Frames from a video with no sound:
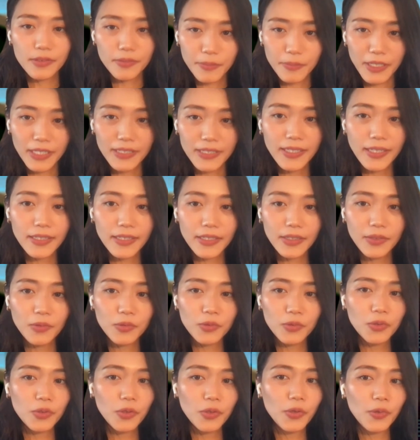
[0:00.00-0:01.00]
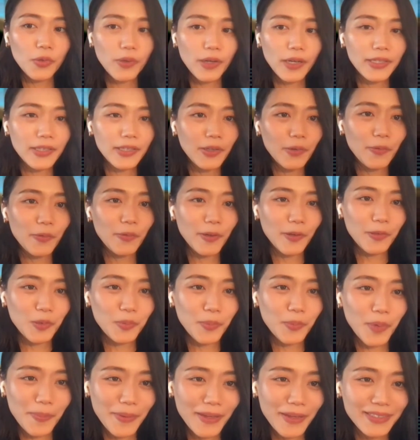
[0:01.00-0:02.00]
皆さんにこの問いをかけて終わろう
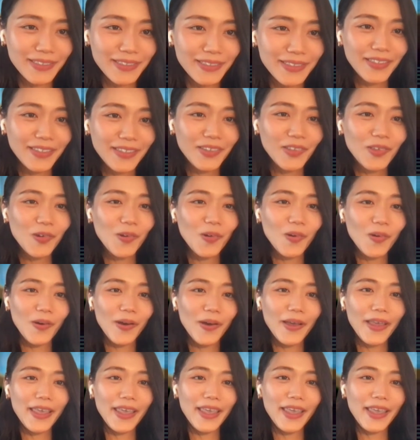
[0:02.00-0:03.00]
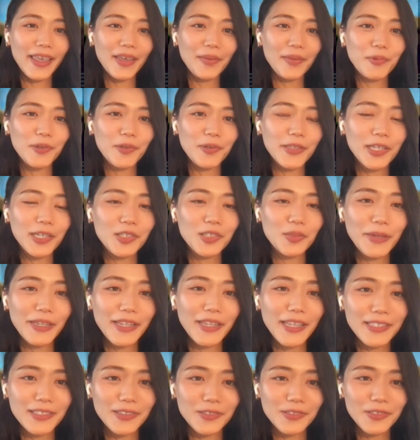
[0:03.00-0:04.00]
と思います。今日、
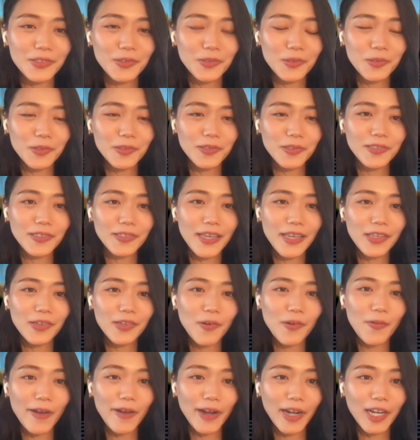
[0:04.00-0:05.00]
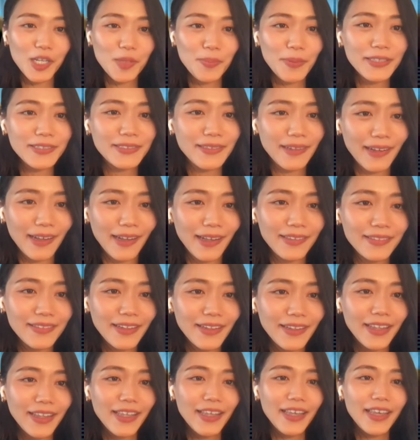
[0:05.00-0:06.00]
プロダクトマネージャーの仕事の内容は分かりました
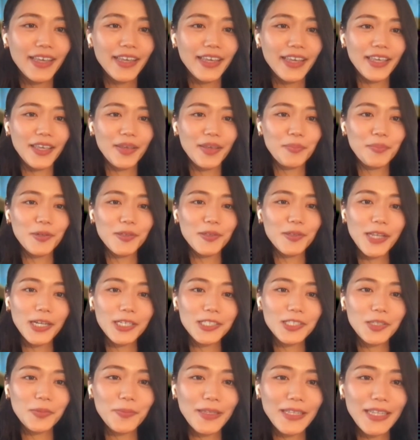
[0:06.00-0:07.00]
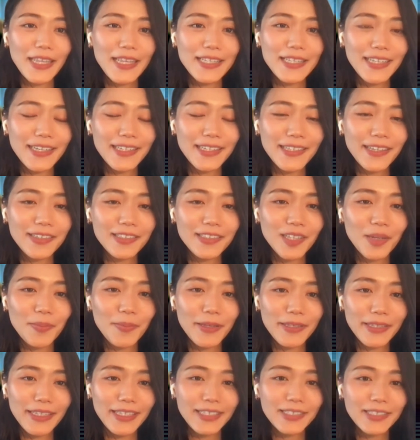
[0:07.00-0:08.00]
か？プロダクトマネージャーになるた
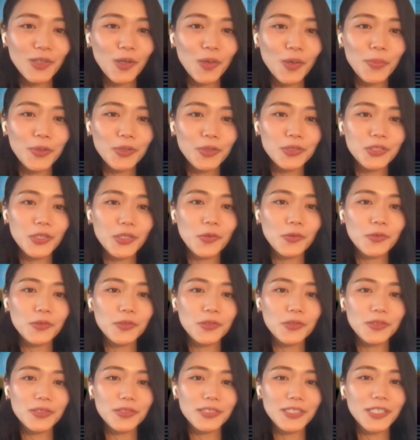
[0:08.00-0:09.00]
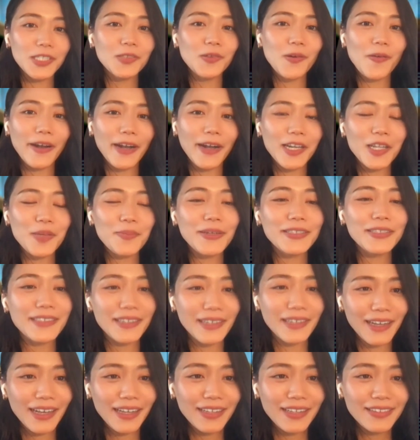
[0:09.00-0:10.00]
めに装備しておくスキルは分かりま
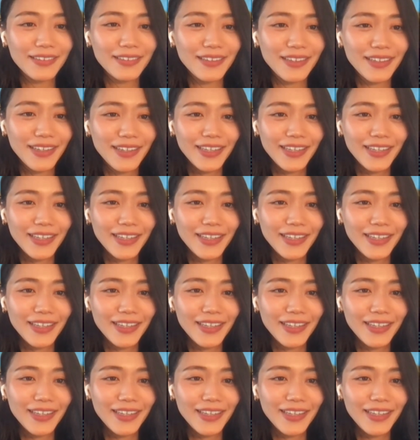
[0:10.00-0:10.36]
したか？